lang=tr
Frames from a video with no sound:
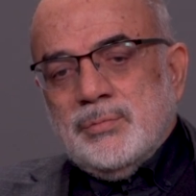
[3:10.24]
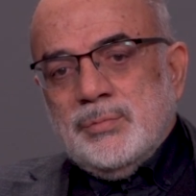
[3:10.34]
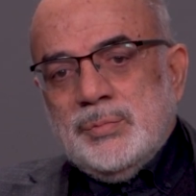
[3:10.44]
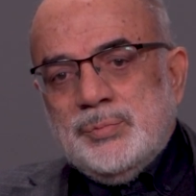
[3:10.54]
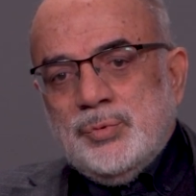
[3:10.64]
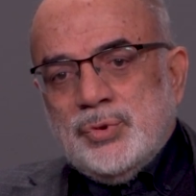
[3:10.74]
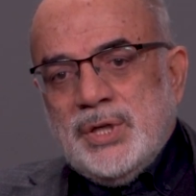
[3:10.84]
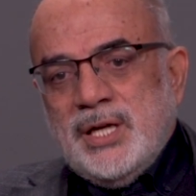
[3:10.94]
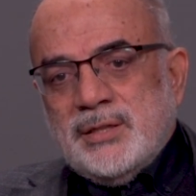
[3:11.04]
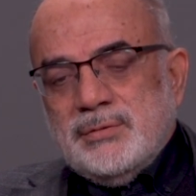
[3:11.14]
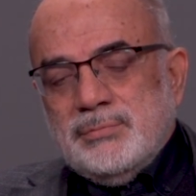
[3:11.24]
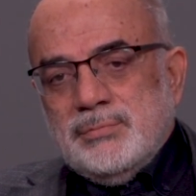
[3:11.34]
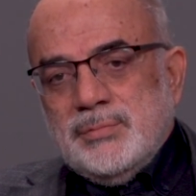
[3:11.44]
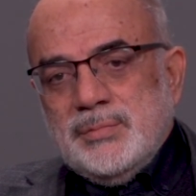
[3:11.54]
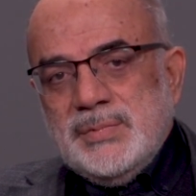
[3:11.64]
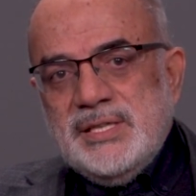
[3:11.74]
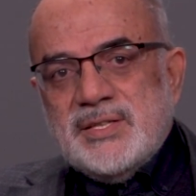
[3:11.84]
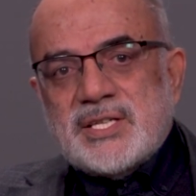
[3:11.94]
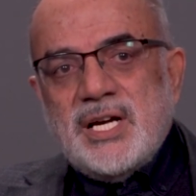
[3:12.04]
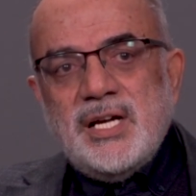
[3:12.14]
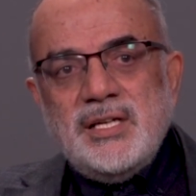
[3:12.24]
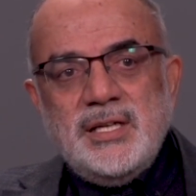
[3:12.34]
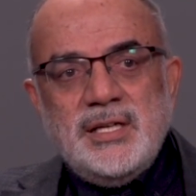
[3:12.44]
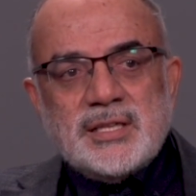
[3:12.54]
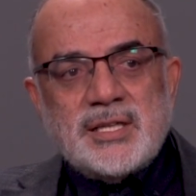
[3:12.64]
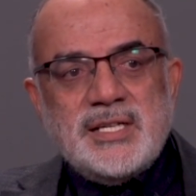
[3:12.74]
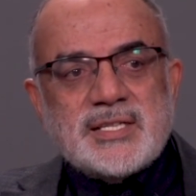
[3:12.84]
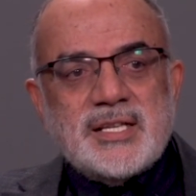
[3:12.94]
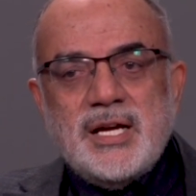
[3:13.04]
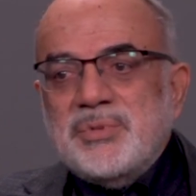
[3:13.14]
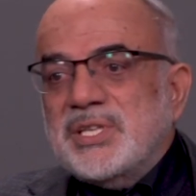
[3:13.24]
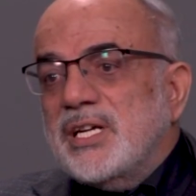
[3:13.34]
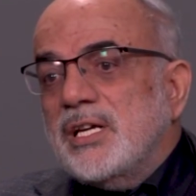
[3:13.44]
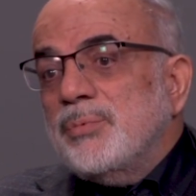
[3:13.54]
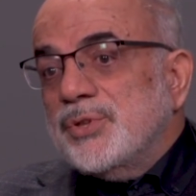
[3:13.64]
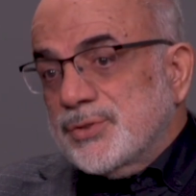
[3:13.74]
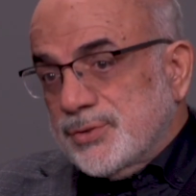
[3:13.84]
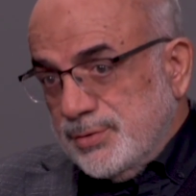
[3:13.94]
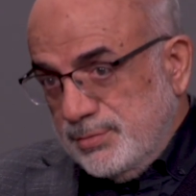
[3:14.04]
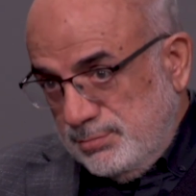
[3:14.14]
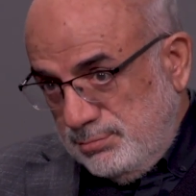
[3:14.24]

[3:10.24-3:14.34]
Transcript: Bunlar insani ya da İslami değil midir?